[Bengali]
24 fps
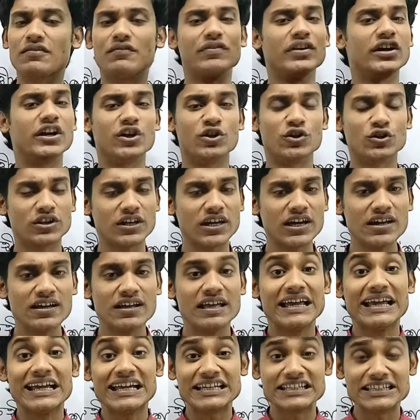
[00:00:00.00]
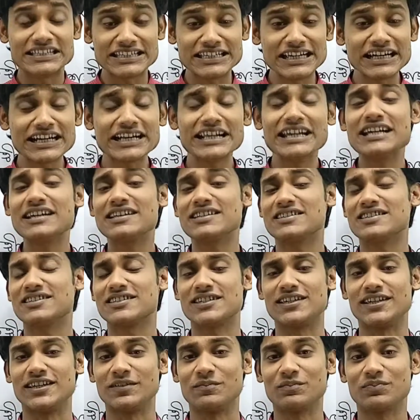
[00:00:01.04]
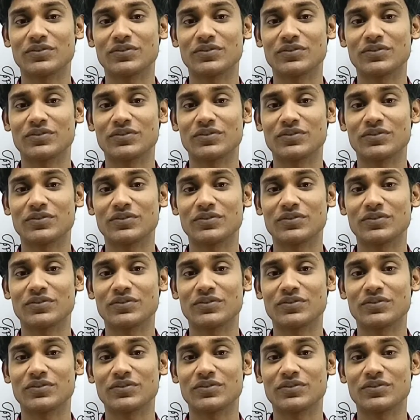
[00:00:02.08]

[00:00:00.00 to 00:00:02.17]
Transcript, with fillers: ভিডিওতে জেনে এসছি